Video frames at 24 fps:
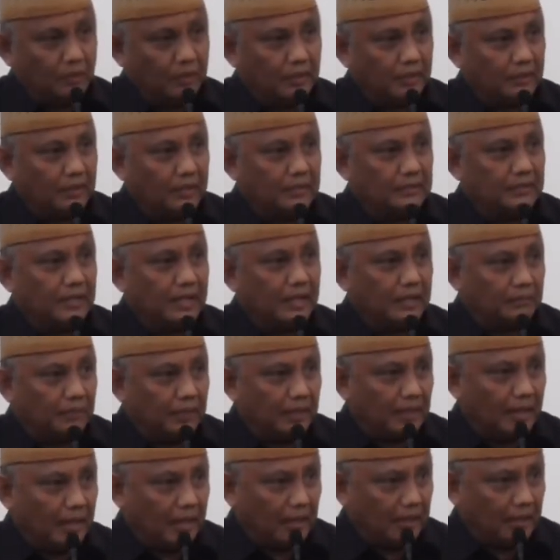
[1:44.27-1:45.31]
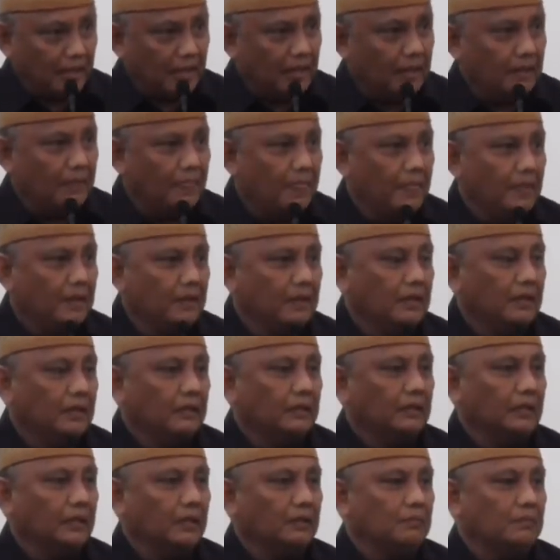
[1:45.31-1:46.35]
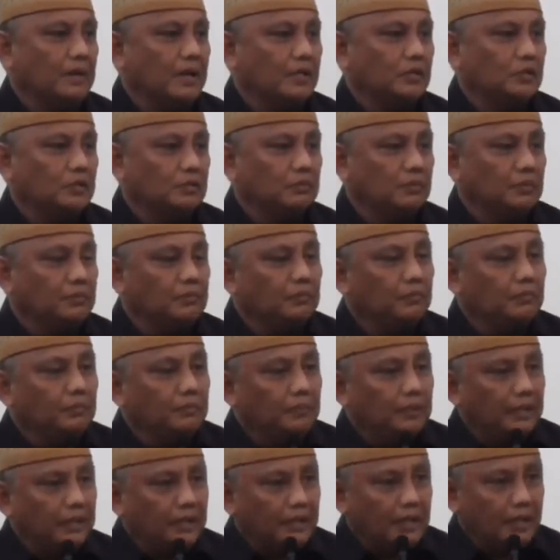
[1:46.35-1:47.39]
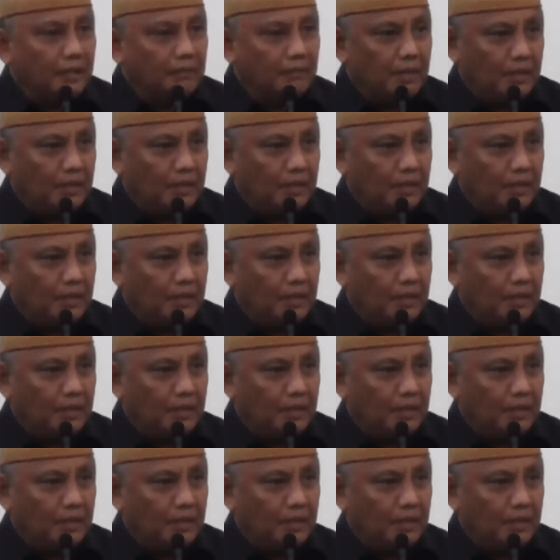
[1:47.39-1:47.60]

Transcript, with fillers: maka diperintahkan Bulog untuk menampung